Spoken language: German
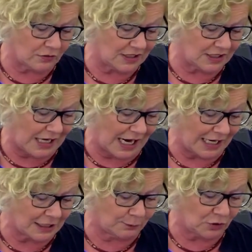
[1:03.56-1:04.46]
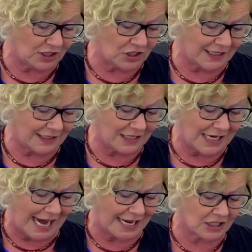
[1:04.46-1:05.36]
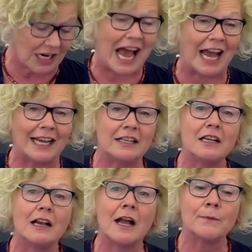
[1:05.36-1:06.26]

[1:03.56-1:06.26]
und Sicherheitspolitik in die Hände einiger